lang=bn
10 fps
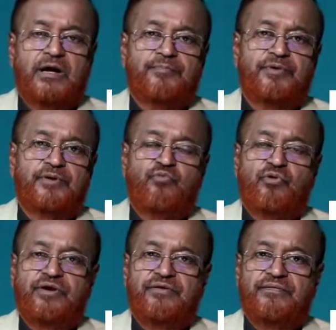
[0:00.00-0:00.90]
আপনার
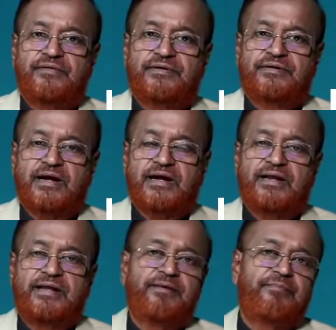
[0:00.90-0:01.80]
বুকে
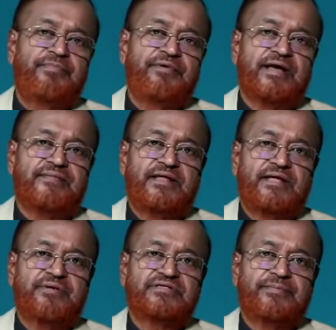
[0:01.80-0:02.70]
টানলে কি ডান
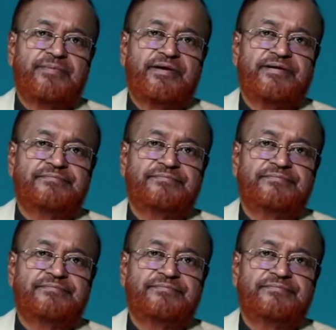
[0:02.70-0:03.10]
দিকে ব্যথা পান